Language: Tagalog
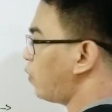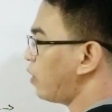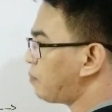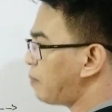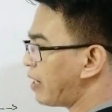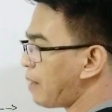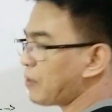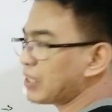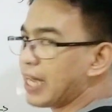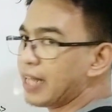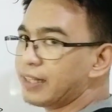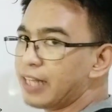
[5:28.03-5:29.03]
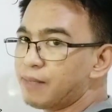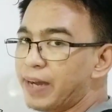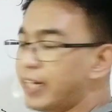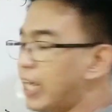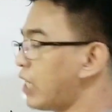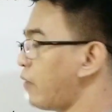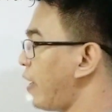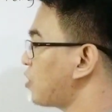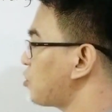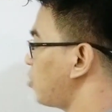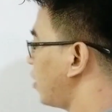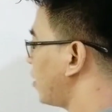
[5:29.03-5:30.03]
will be represented by the
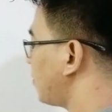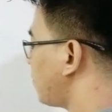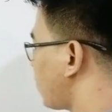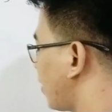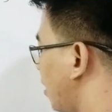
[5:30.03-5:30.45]
equation